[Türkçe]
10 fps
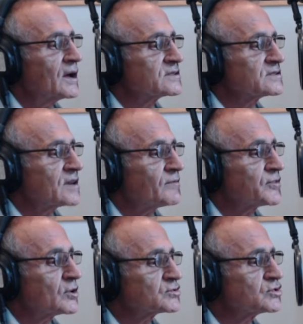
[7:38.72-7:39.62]
San
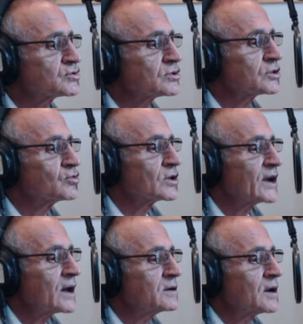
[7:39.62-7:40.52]
Francisco'da
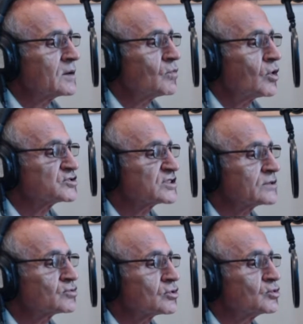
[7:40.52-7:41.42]
görülen
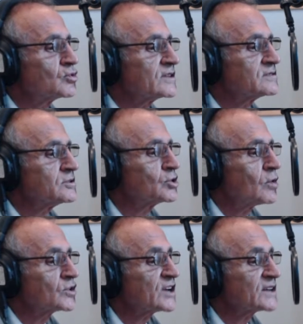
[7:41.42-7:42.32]
Monsanto'nun ürettiği
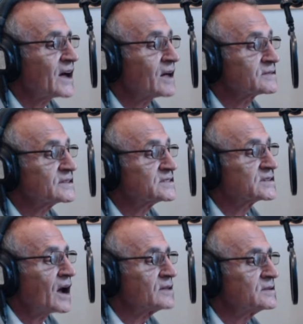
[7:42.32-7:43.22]
glofosat adlı
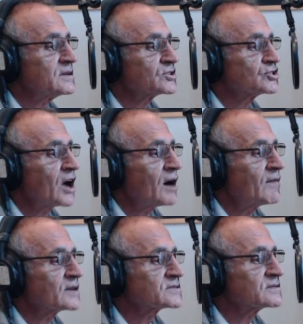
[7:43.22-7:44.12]
ziraat ilacı
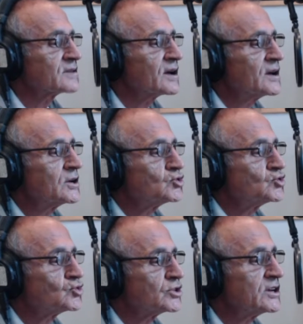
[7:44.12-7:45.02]
davasında
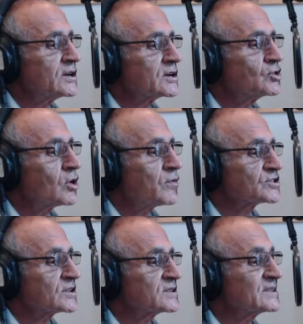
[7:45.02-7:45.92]
jüri
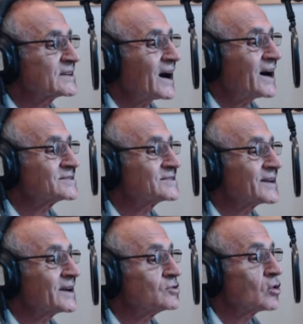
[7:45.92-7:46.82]
glofosatın
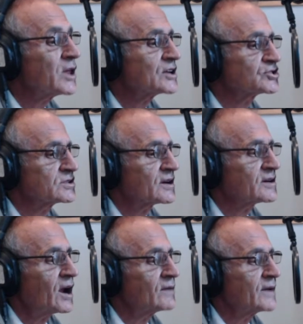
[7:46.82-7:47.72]
kansere yol açtığına
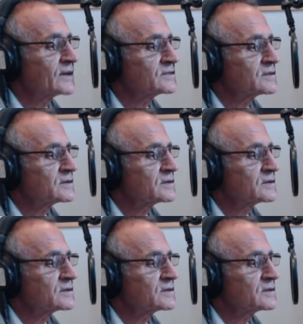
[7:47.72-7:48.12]
karar verdi.